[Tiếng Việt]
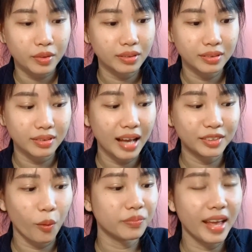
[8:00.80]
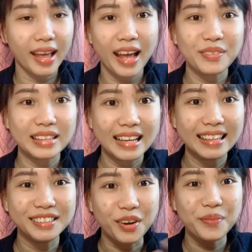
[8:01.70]
Ăn nổi không ta, hai phần này ăn hết
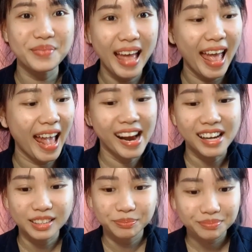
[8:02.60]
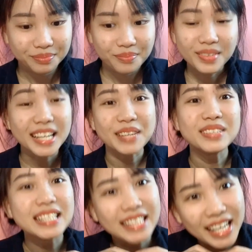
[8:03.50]
nổi không ta. Cảm ơn tất
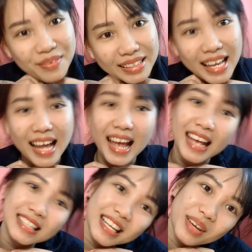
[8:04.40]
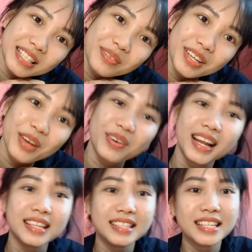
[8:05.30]
cả các bạn đã xem hết cái video của Loan
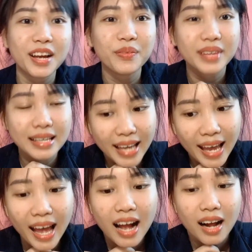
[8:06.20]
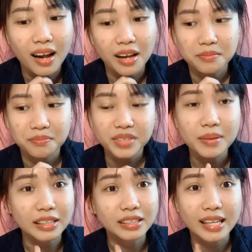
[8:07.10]
Hensy ngày hôm nay nha. À, các bạn
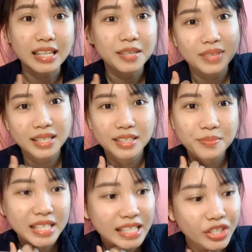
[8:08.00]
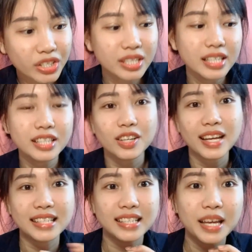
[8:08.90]
có thể comment bên dưới cho Loan
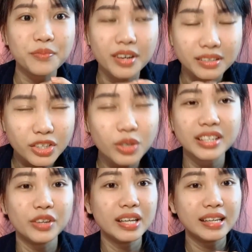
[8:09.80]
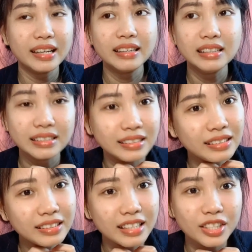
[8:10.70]
Hensy thêm thật nhiều thật nhiều ý kiến hơn nữa
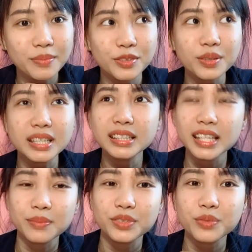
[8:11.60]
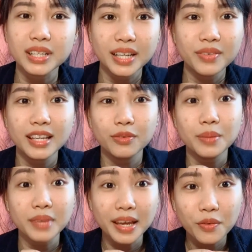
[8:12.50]
để cho mình rút kinh nghiệm trong những cái video tiếp
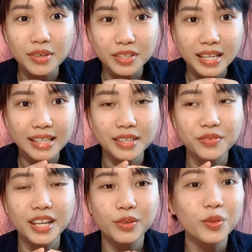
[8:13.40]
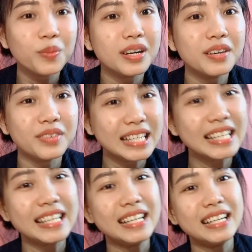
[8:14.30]
theo và cho ra những video tốt hơn và ý
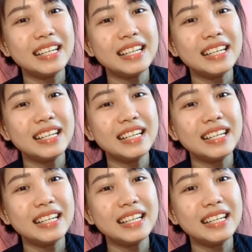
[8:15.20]
nghĩa hơn.